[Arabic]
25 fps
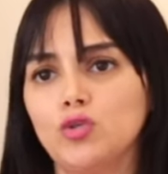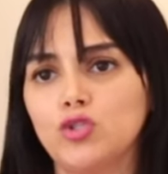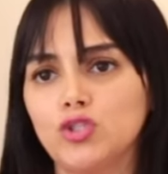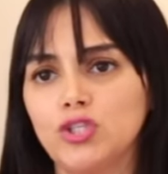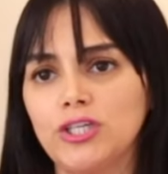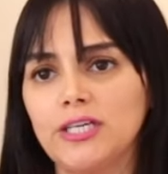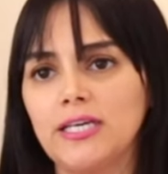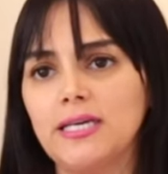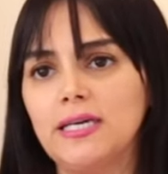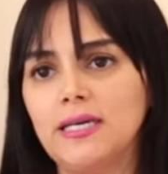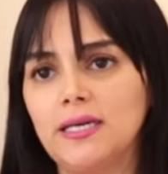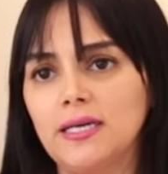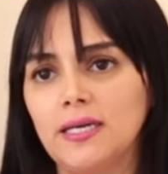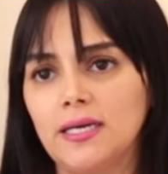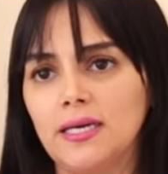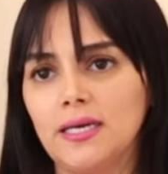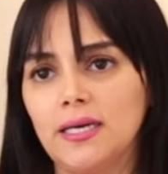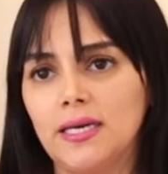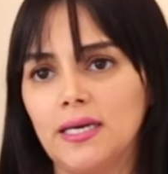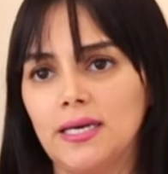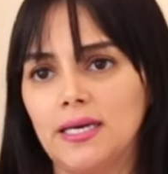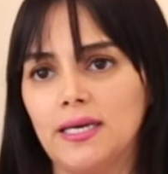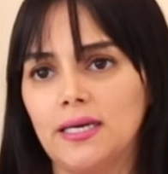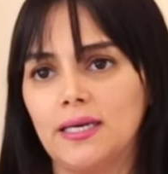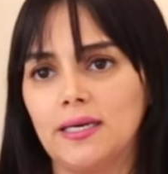مشكل
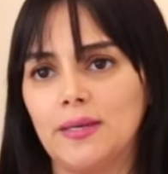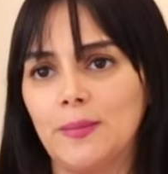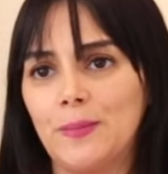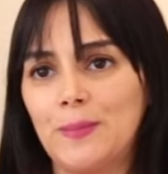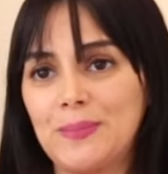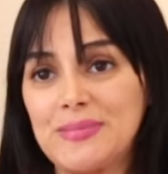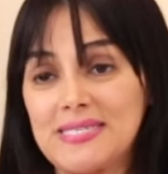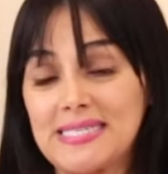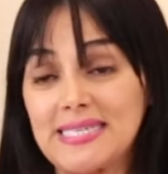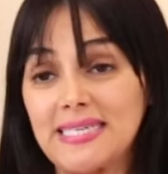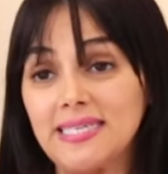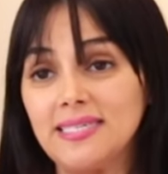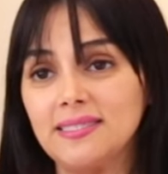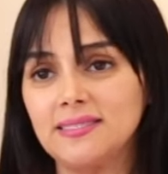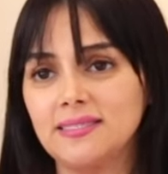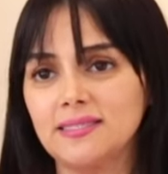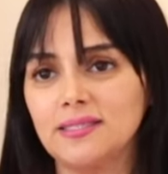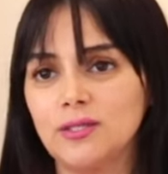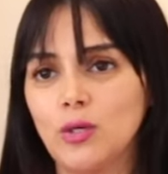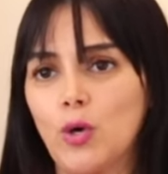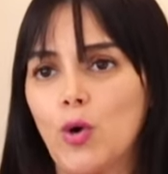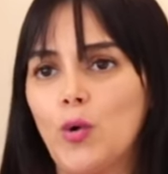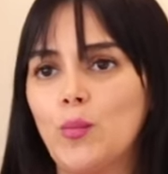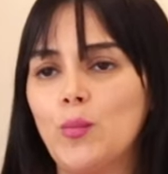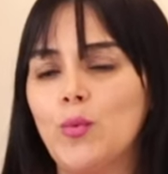
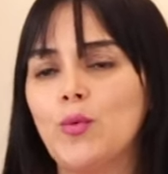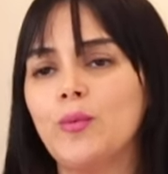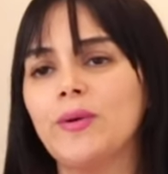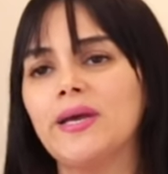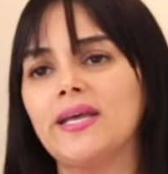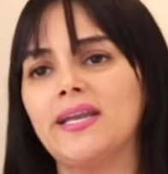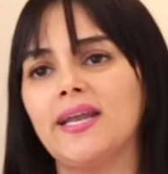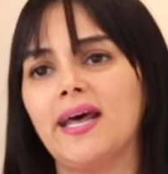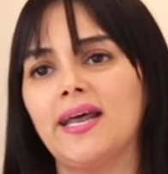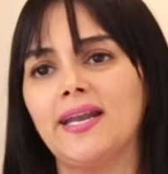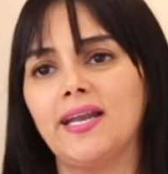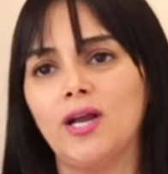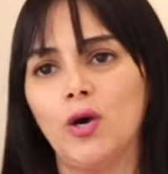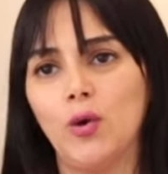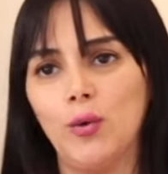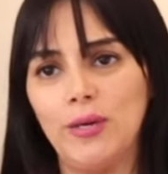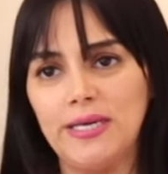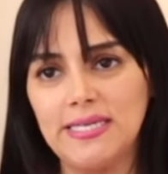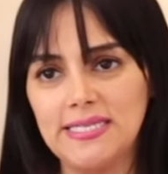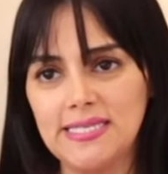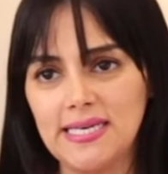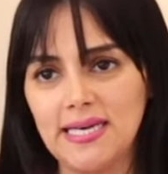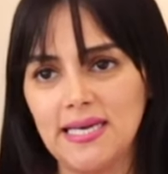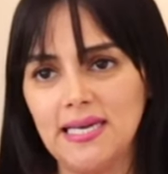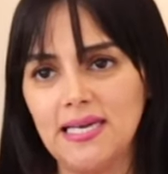بسيط وممكن انه
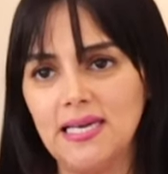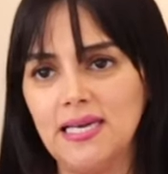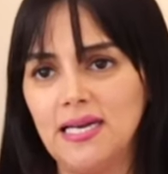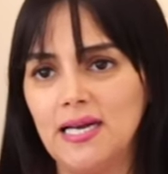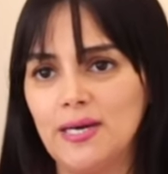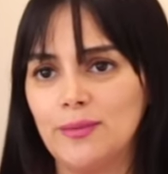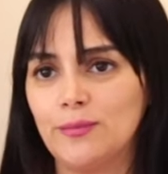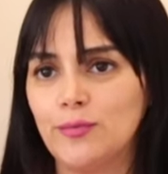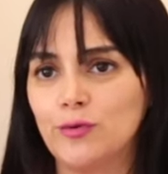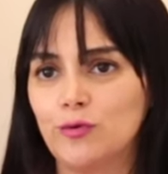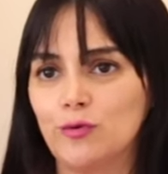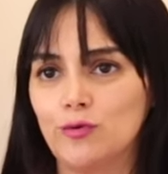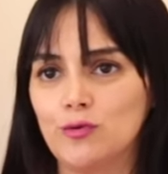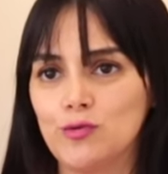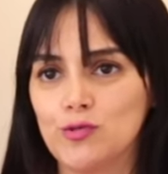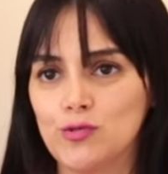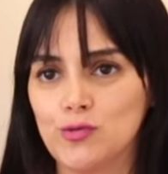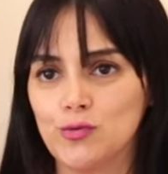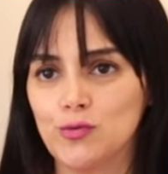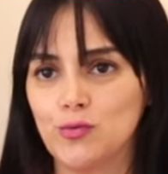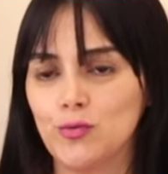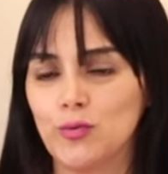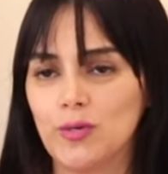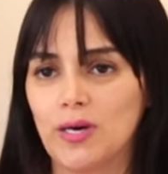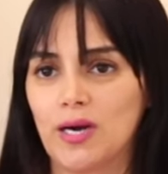يتحل بكل
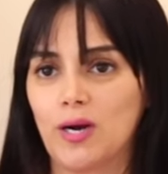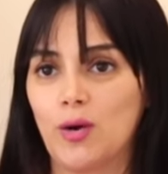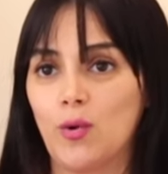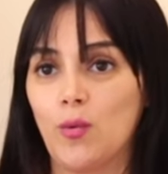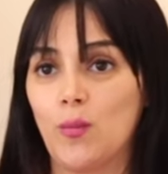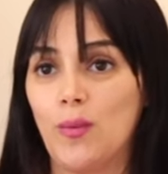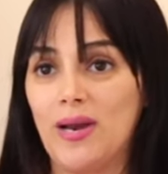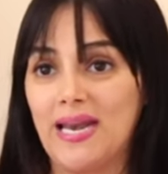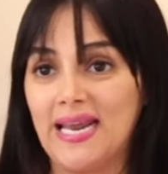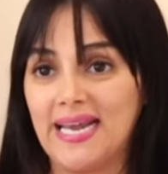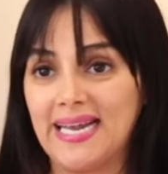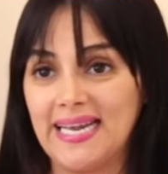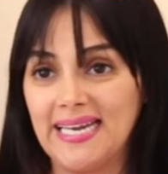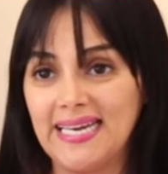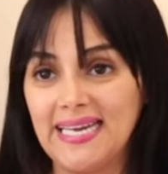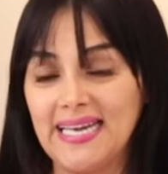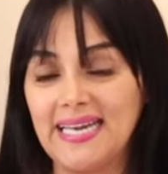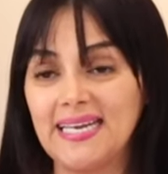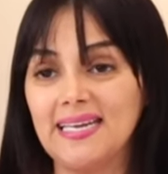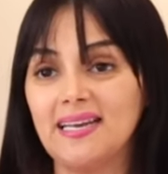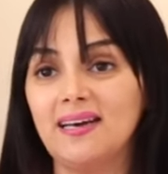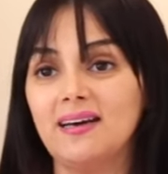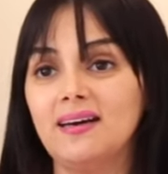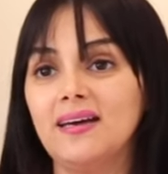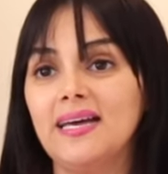سهوله ولكن
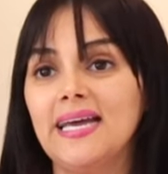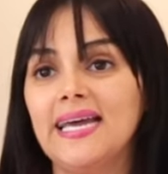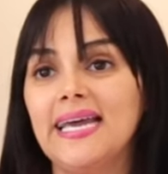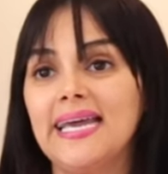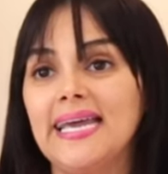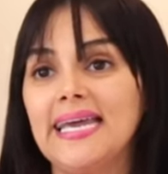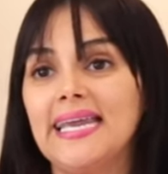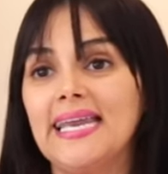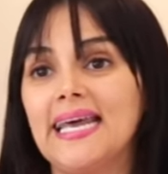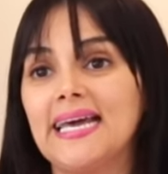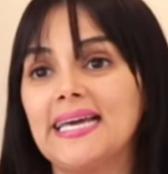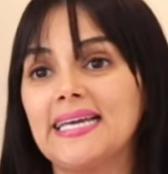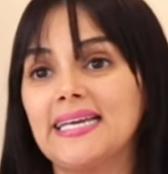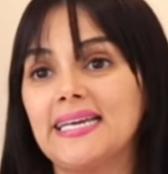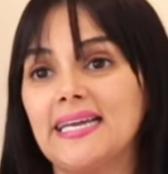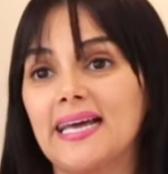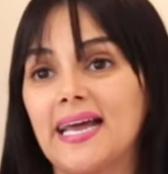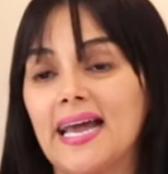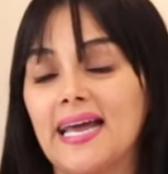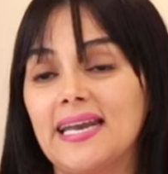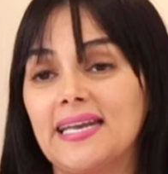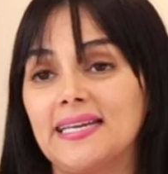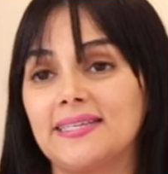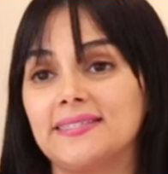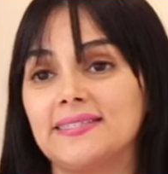حنا الا
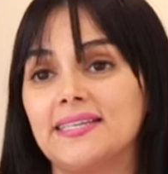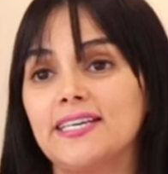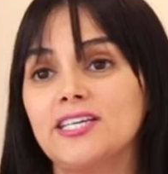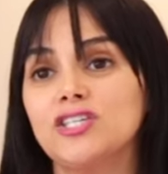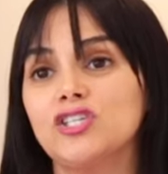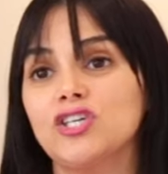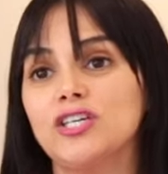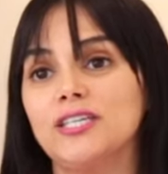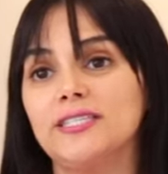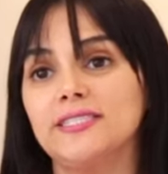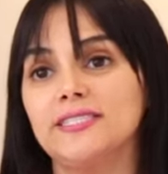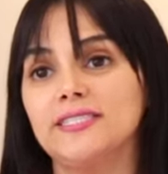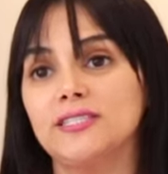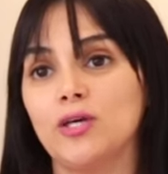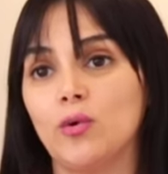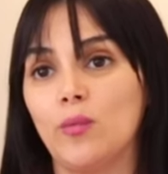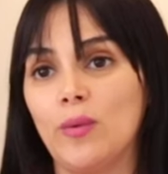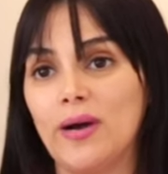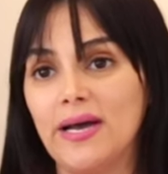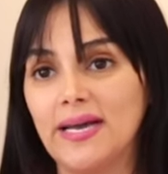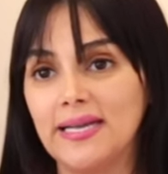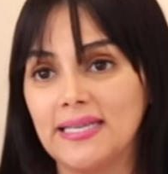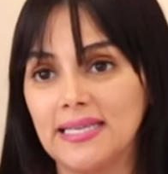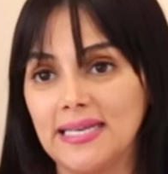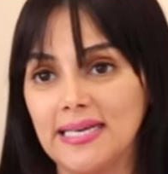كان ديجا عندنا
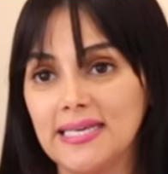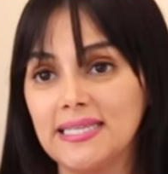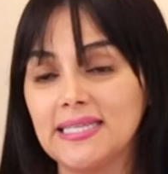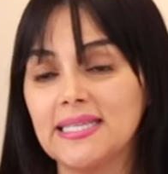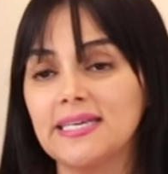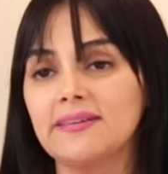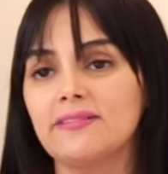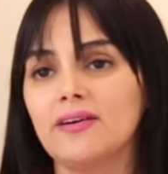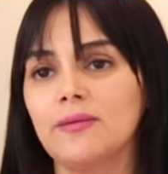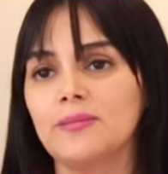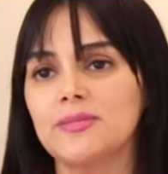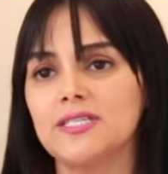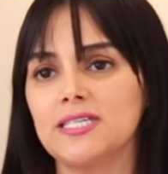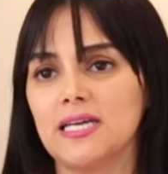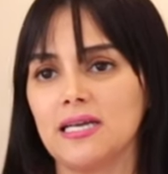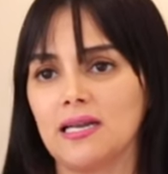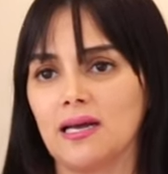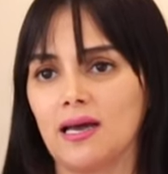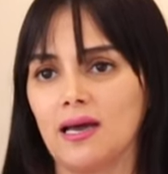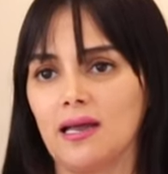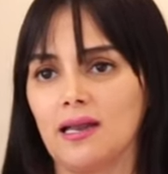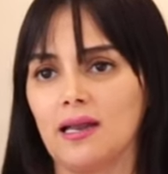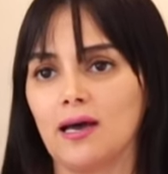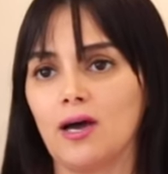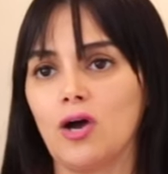واحد الاضطراب ديال
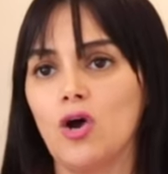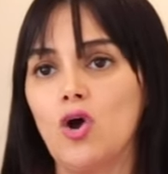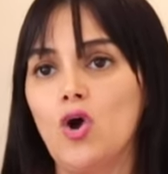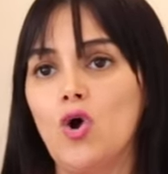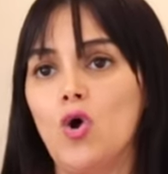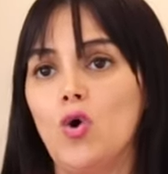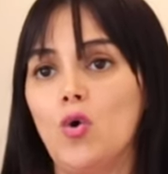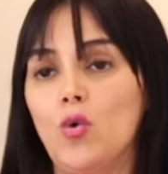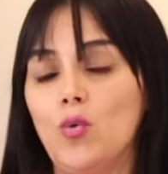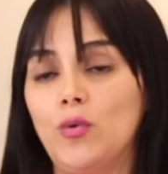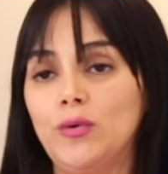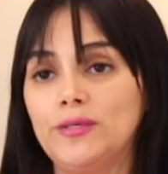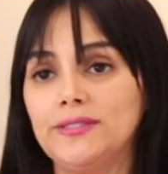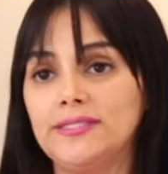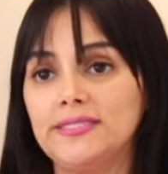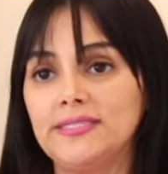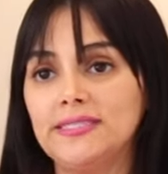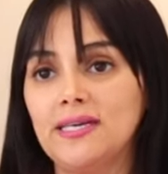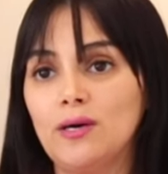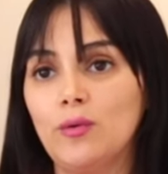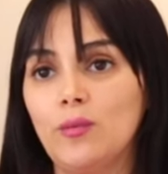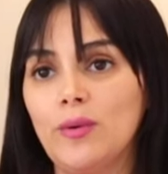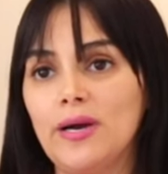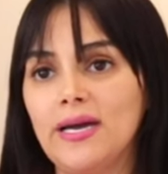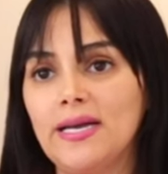القلق
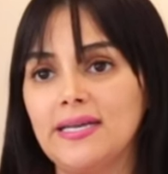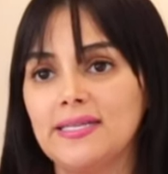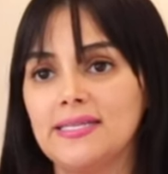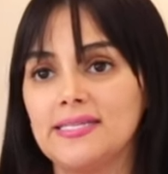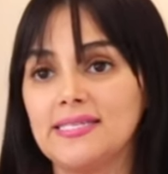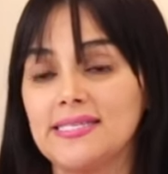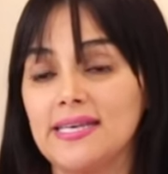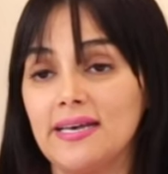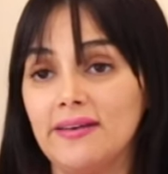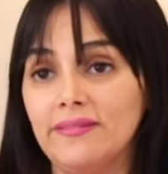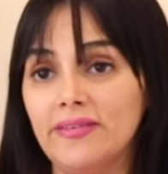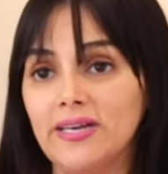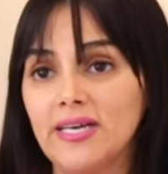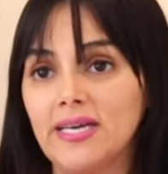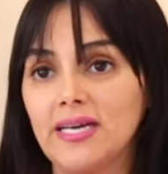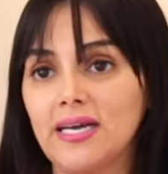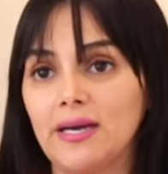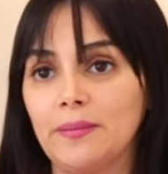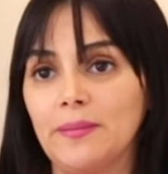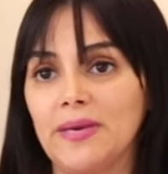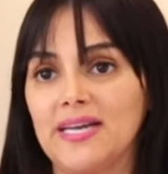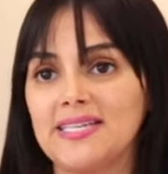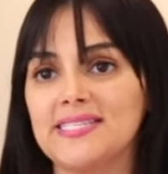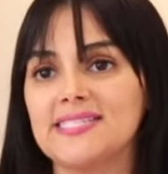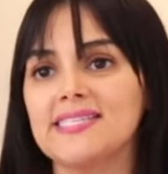وعندنا واحد
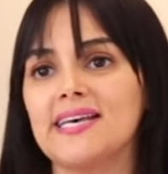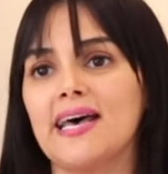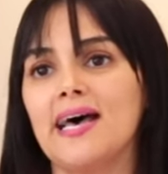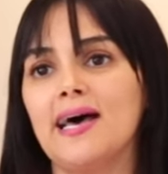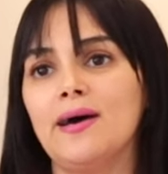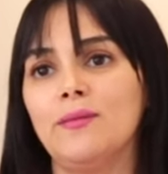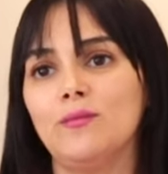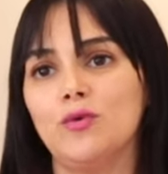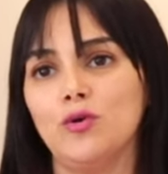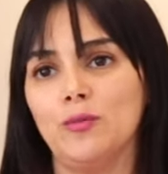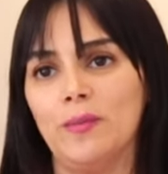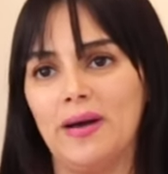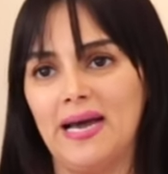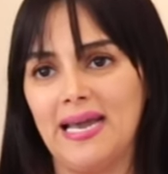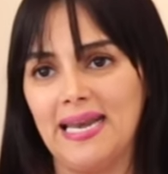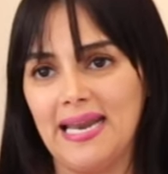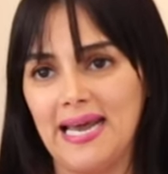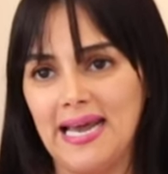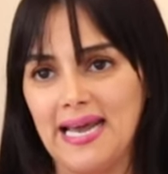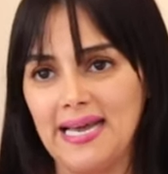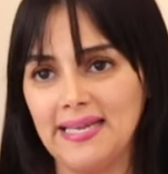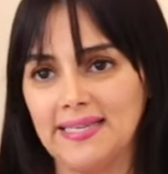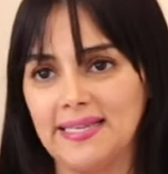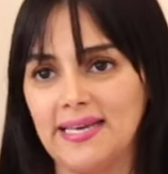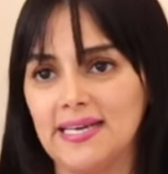التاريخ مع التعامل مع
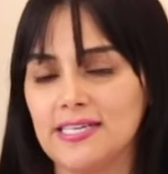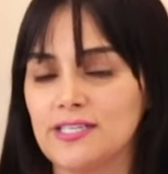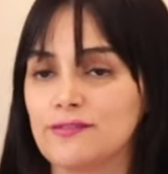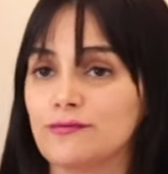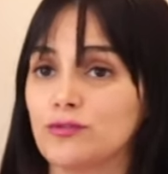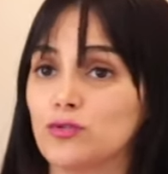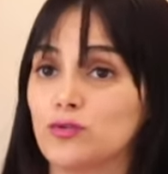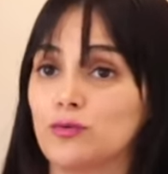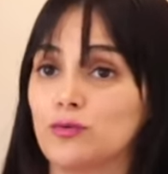الاحداث في